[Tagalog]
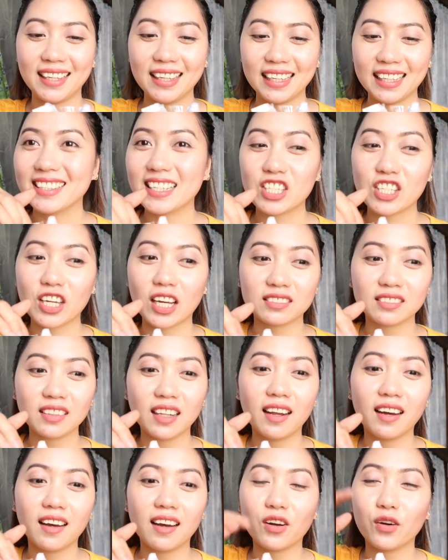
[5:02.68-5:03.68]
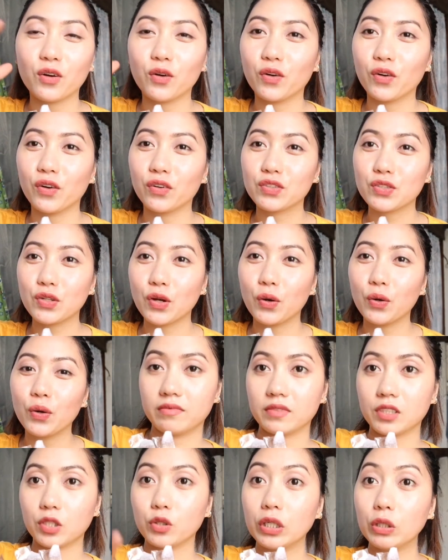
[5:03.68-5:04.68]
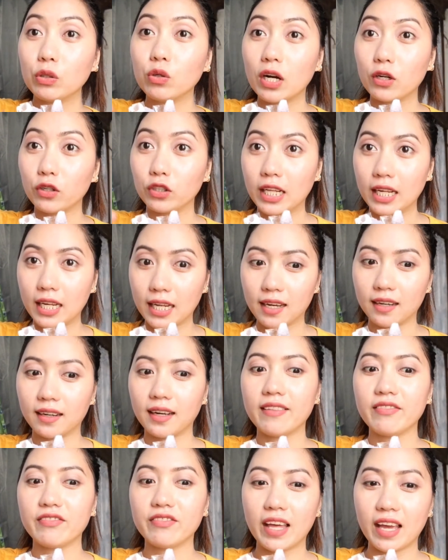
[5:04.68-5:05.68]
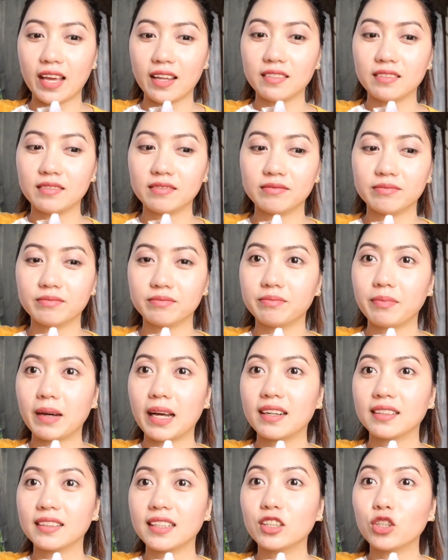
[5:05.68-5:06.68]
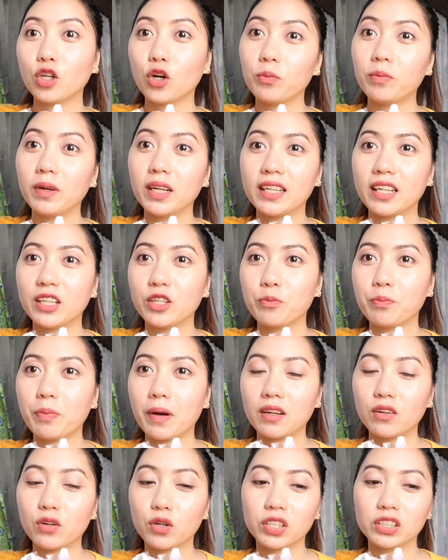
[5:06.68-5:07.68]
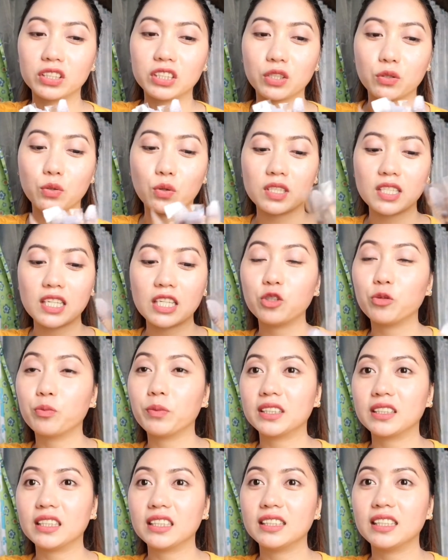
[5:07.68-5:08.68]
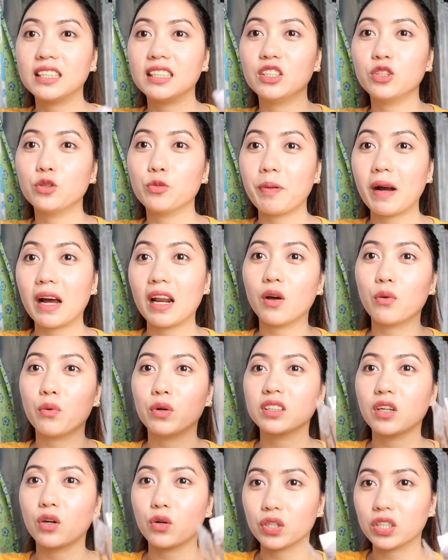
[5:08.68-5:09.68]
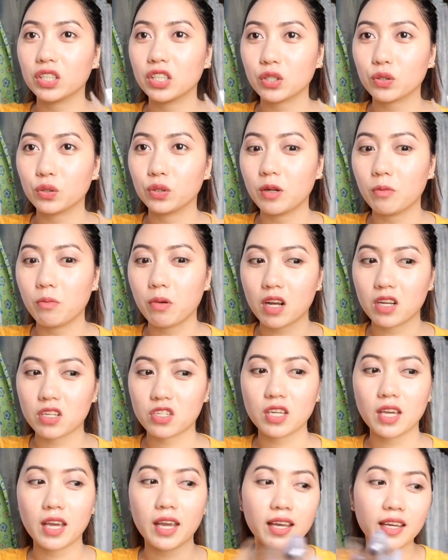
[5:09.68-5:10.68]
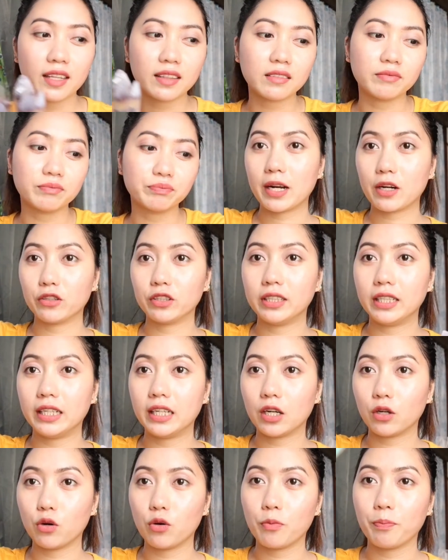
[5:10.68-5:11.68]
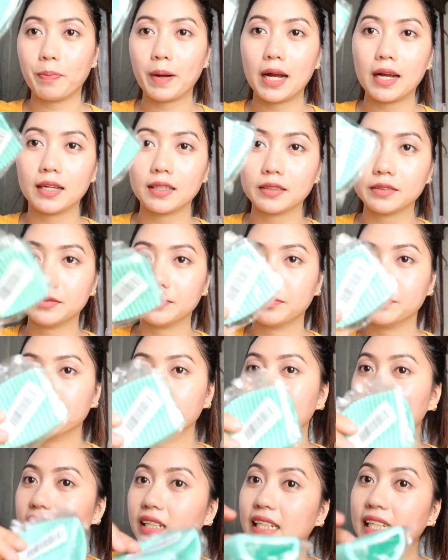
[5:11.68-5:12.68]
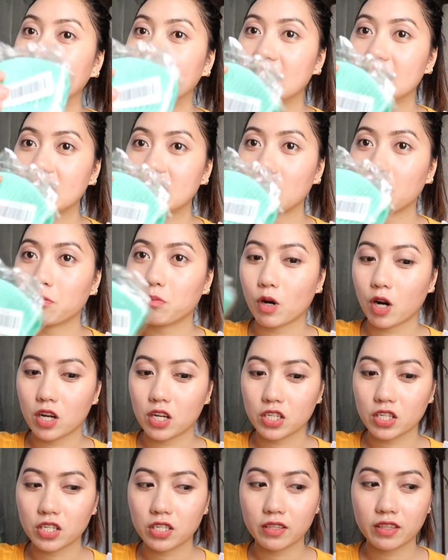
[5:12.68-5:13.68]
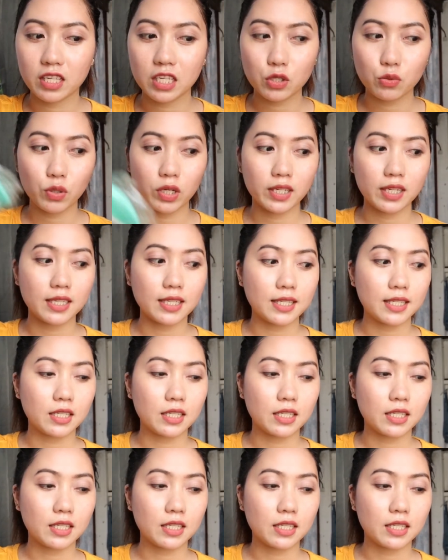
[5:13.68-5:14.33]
na-shock na lang ako. So, kinuha ko na lang and then, parang nadoble na yung pag-order ko kasi dumating din yung pangalawang na order ko na brush. And meron din akong pang linis ng brush. This one is